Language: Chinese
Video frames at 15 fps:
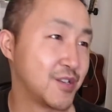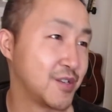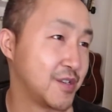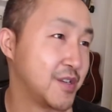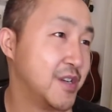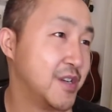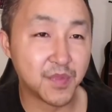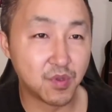这
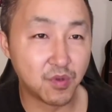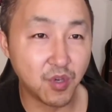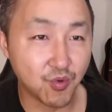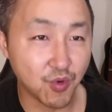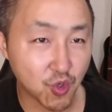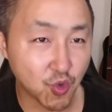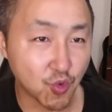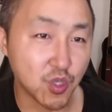是，所以
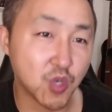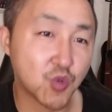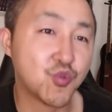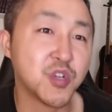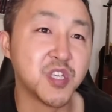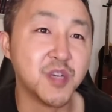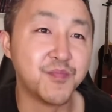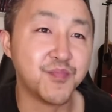说中国的
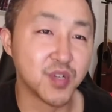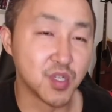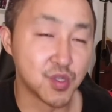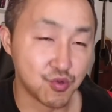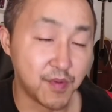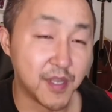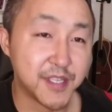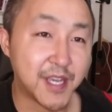国籍不是
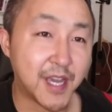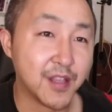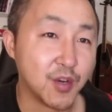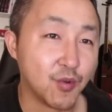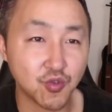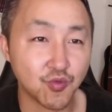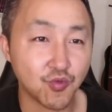随便加的。